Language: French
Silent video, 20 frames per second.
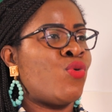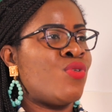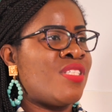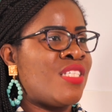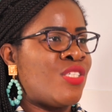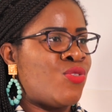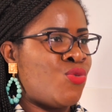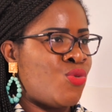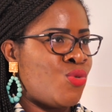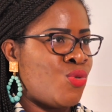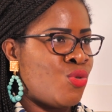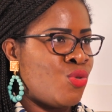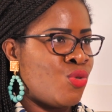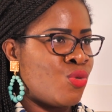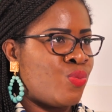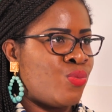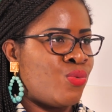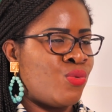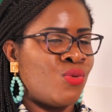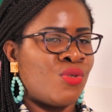
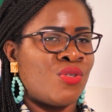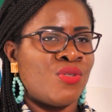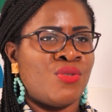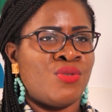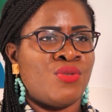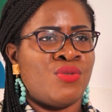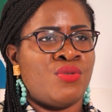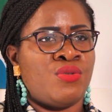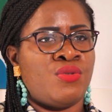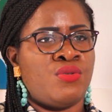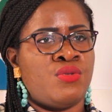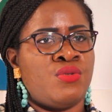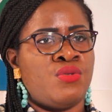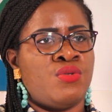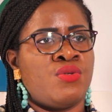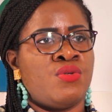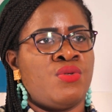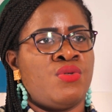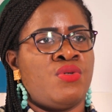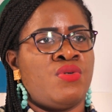procédures pour
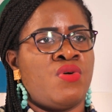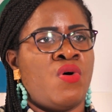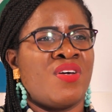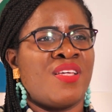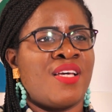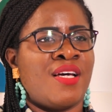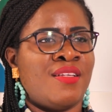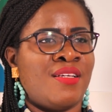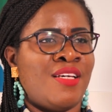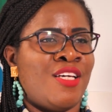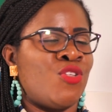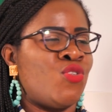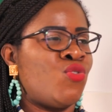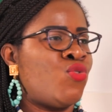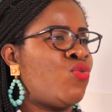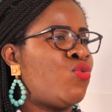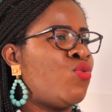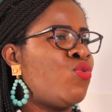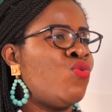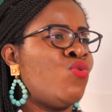euh, encadrer
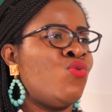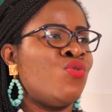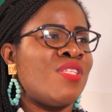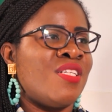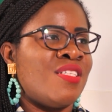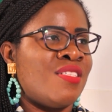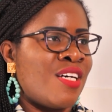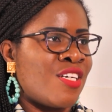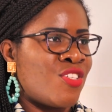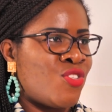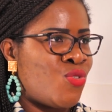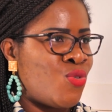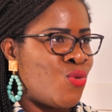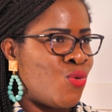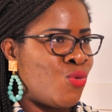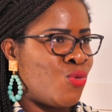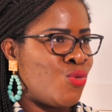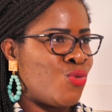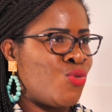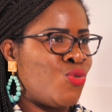toutes les
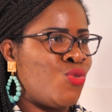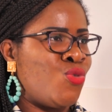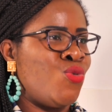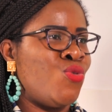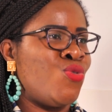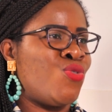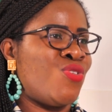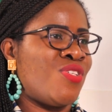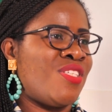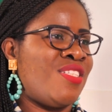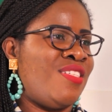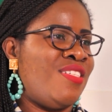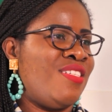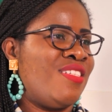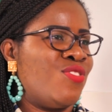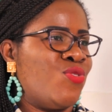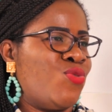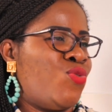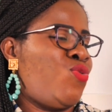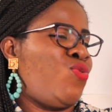actions, tout ce
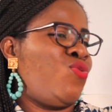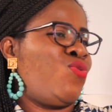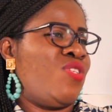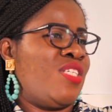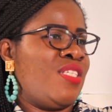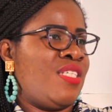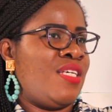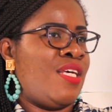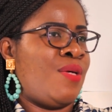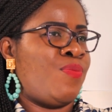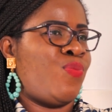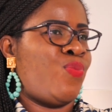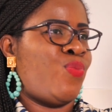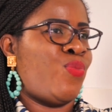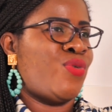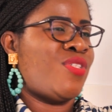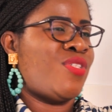qui tout ce qui est